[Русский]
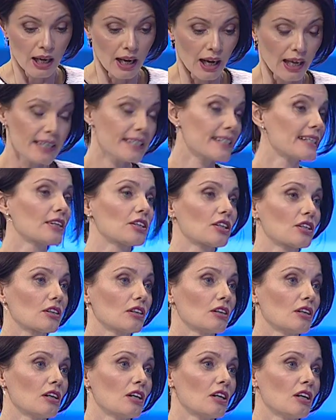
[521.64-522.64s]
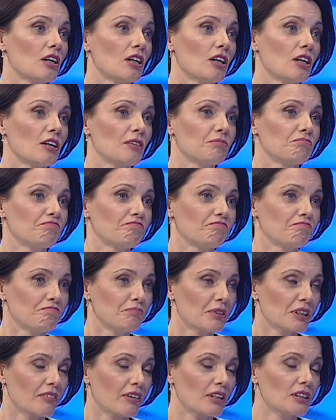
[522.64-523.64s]
Александр, а,
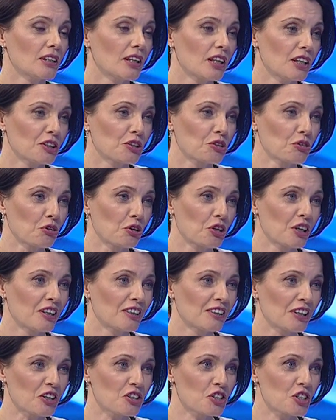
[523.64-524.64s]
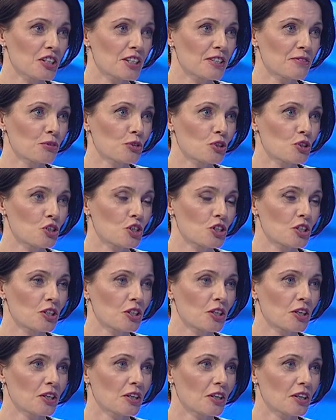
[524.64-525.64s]
подводя итог нашей
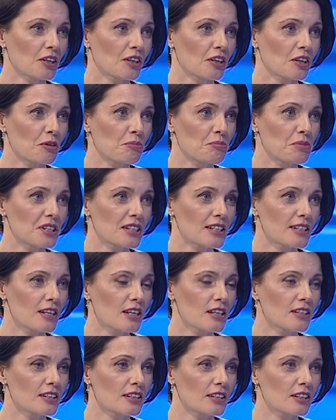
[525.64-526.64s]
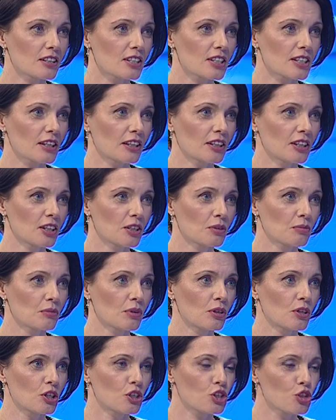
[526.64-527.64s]
сегодняшней а, беседе, с
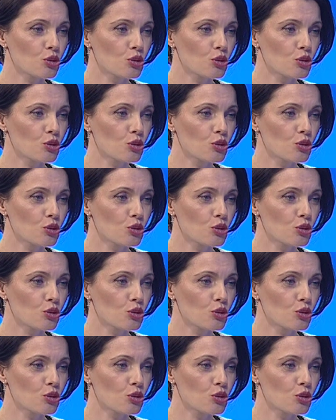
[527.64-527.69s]
каким а,